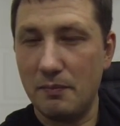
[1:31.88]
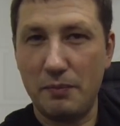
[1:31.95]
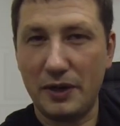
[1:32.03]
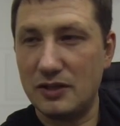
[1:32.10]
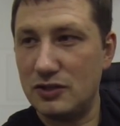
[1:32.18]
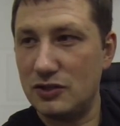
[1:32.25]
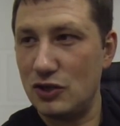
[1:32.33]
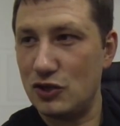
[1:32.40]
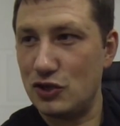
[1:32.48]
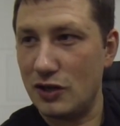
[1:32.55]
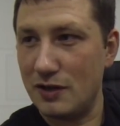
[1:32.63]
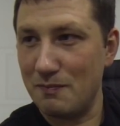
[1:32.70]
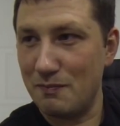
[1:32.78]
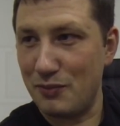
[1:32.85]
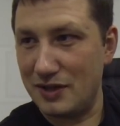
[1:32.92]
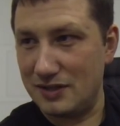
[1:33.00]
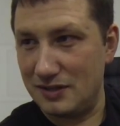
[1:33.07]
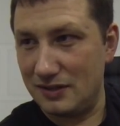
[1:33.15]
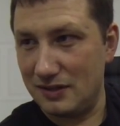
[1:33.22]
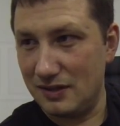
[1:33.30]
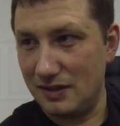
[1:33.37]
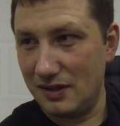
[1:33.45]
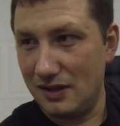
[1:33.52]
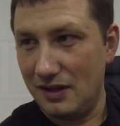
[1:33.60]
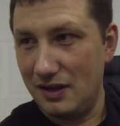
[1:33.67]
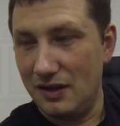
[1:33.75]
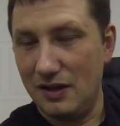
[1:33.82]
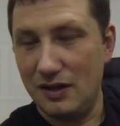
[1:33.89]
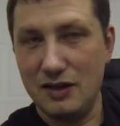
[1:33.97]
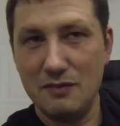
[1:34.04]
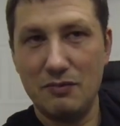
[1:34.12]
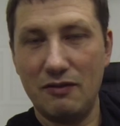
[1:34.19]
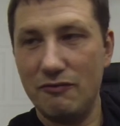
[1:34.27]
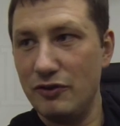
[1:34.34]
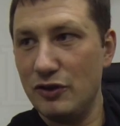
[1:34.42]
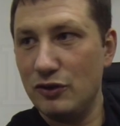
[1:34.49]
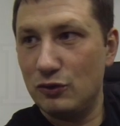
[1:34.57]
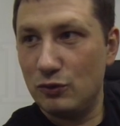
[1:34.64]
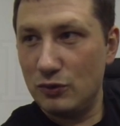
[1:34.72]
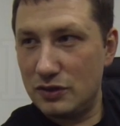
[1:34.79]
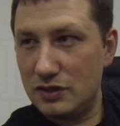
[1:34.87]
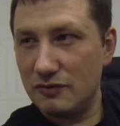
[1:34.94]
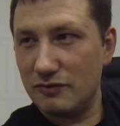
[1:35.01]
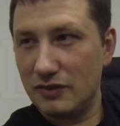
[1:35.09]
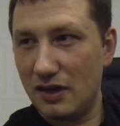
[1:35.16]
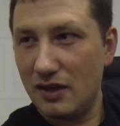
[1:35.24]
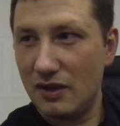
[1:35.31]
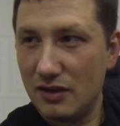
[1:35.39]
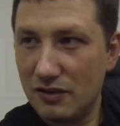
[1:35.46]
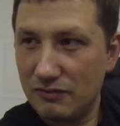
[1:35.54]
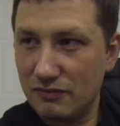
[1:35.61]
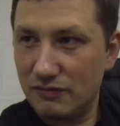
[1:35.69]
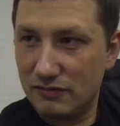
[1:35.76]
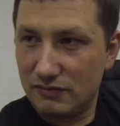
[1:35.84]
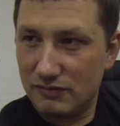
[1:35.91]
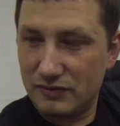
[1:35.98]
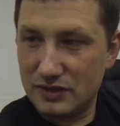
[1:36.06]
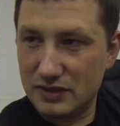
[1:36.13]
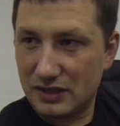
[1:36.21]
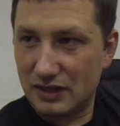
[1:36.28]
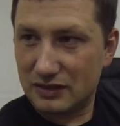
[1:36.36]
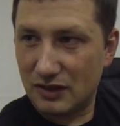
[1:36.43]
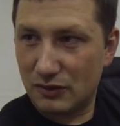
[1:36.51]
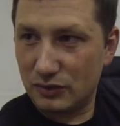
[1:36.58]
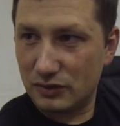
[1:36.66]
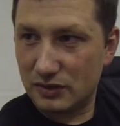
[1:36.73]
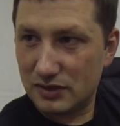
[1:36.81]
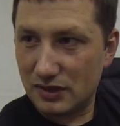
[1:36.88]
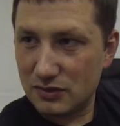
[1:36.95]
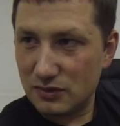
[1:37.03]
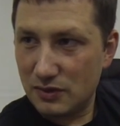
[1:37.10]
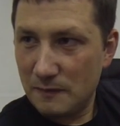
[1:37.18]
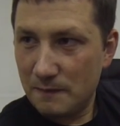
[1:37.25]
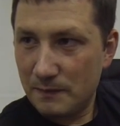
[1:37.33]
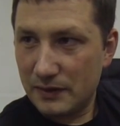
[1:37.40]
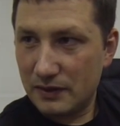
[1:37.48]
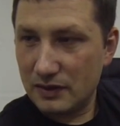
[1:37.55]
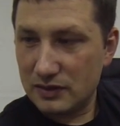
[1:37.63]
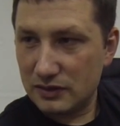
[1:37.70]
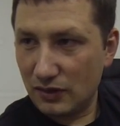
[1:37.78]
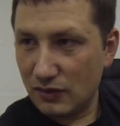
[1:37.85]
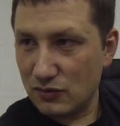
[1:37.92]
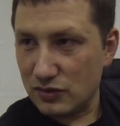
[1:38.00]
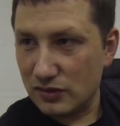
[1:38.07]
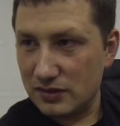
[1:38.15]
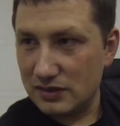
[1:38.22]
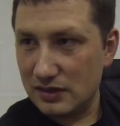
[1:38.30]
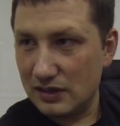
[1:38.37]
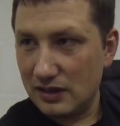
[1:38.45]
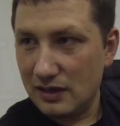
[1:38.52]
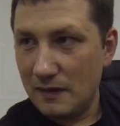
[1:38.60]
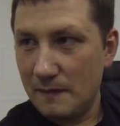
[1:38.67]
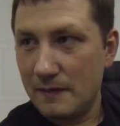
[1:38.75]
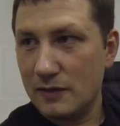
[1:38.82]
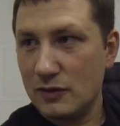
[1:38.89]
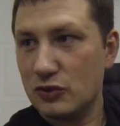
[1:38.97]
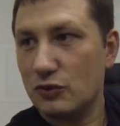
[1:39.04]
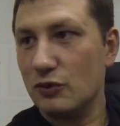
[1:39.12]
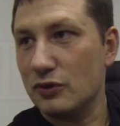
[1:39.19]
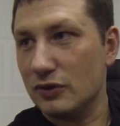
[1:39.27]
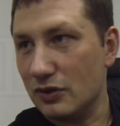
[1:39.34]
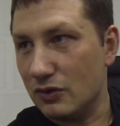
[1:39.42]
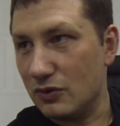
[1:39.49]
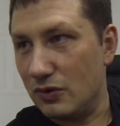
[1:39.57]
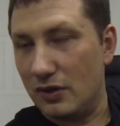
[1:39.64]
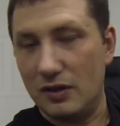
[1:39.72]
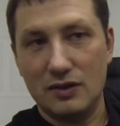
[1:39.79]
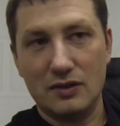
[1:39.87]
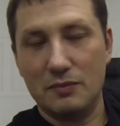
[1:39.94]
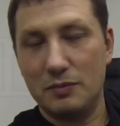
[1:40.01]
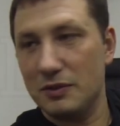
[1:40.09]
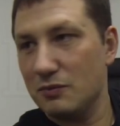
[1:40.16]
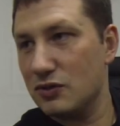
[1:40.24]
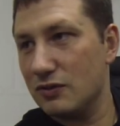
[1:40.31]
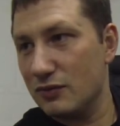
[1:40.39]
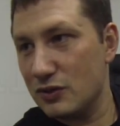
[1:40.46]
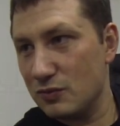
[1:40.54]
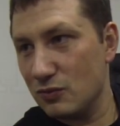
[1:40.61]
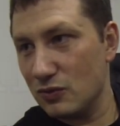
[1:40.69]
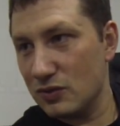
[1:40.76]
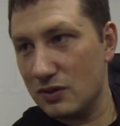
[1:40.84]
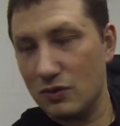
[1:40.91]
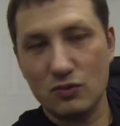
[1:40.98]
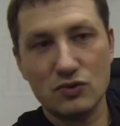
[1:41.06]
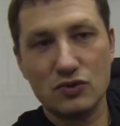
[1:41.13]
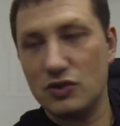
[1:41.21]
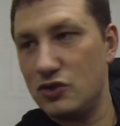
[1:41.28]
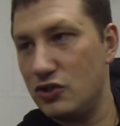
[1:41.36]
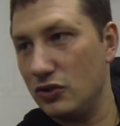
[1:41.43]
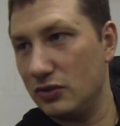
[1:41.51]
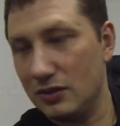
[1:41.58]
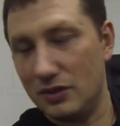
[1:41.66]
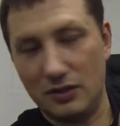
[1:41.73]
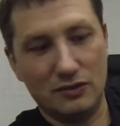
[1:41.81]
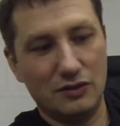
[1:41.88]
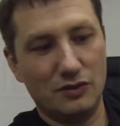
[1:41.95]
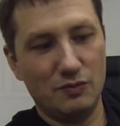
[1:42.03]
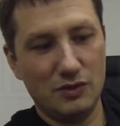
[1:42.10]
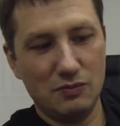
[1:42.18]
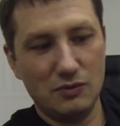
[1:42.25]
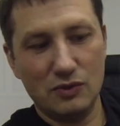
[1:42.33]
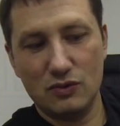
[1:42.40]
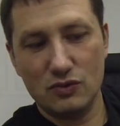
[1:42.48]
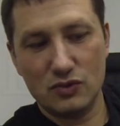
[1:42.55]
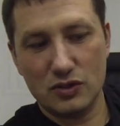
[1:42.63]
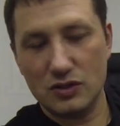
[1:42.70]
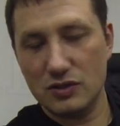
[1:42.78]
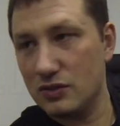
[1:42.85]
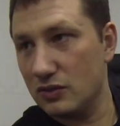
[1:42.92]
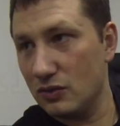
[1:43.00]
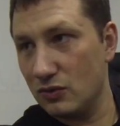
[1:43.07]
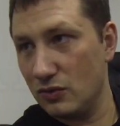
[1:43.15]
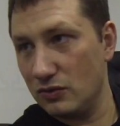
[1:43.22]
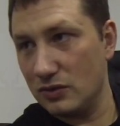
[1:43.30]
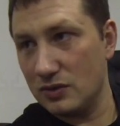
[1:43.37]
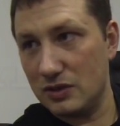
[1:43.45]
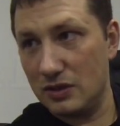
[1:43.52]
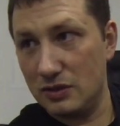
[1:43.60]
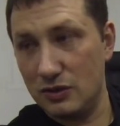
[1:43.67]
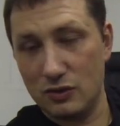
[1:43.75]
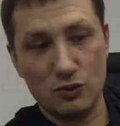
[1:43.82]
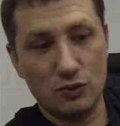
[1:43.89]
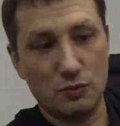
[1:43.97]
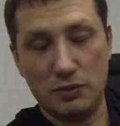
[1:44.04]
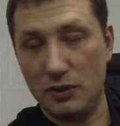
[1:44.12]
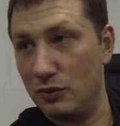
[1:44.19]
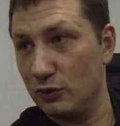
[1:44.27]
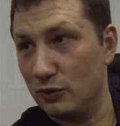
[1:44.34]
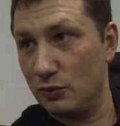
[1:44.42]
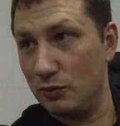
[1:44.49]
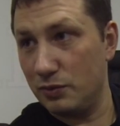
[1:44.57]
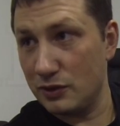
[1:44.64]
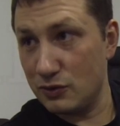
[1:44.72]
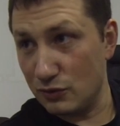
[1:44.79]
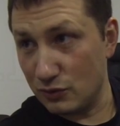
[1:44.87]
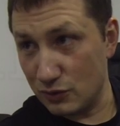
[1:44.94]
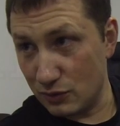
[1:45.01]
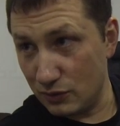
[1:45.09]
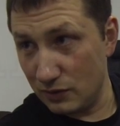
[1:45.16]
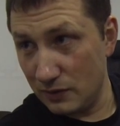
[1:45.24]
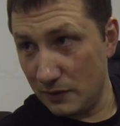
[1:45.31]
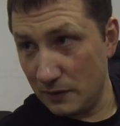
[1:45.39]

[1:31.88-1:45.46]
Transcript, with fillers: предтеча эмпатии, да, либо вы интуитивно возникает какая-то сразу настороженность, да, что это такое? Да потому что ваш мозг уже считал мимику, жесты, голос, одежду, походку, прическу